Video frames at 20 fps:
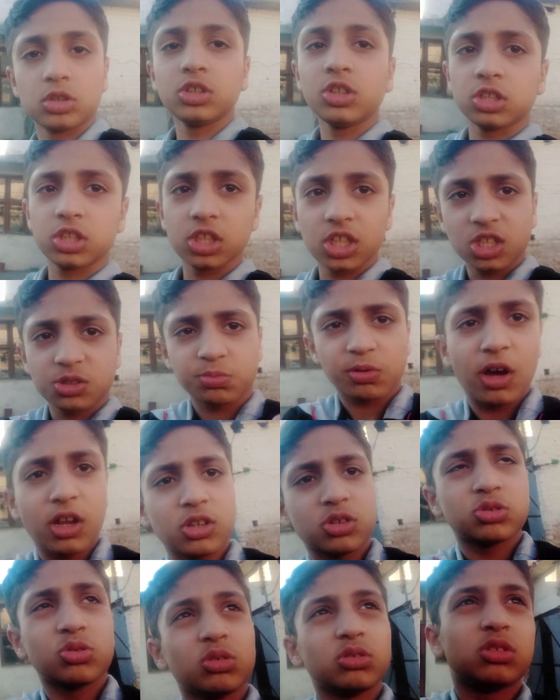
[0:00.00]
को इतनी तेज़
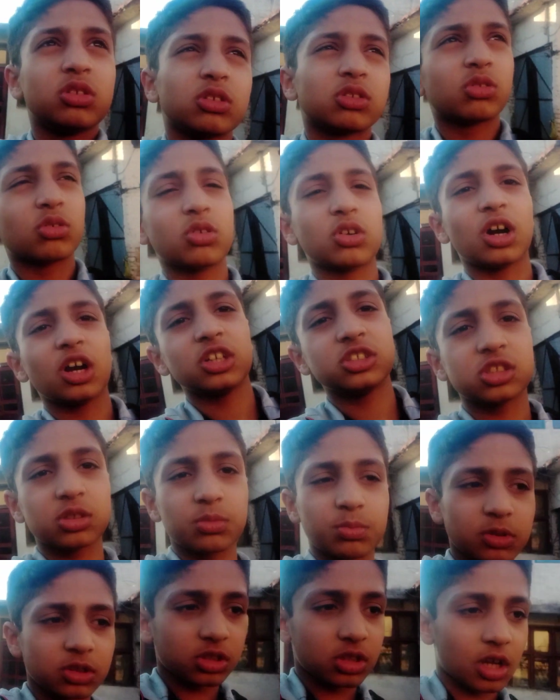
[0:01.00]
बारिश हुई थी तो गाइस
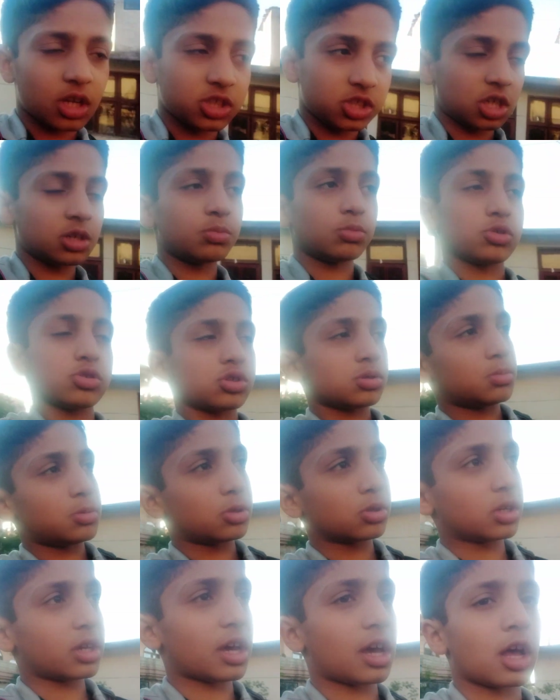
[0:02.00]
अभी इतना अच्छा मौसम
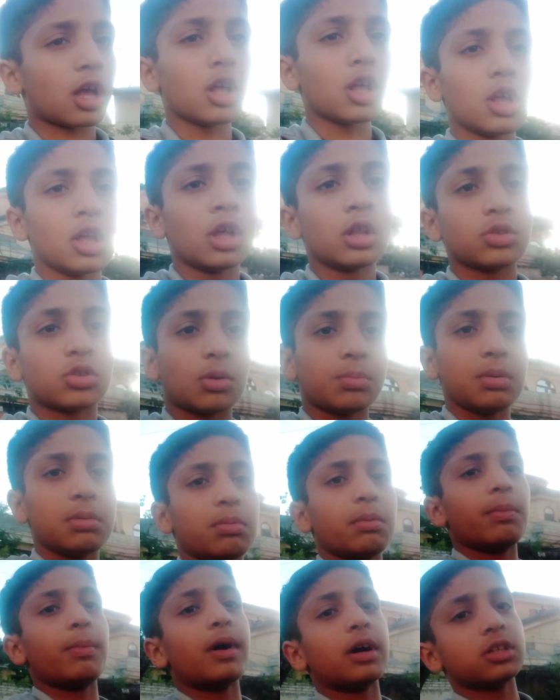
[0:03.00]
हो गया है तभी
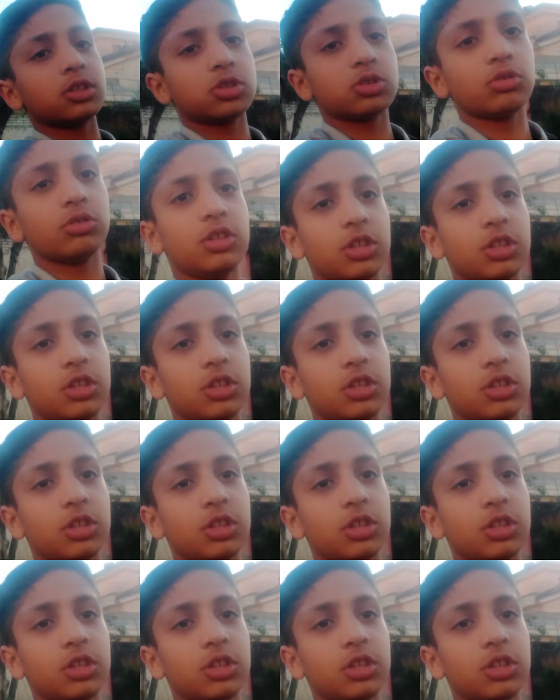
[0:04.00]
भी बारिश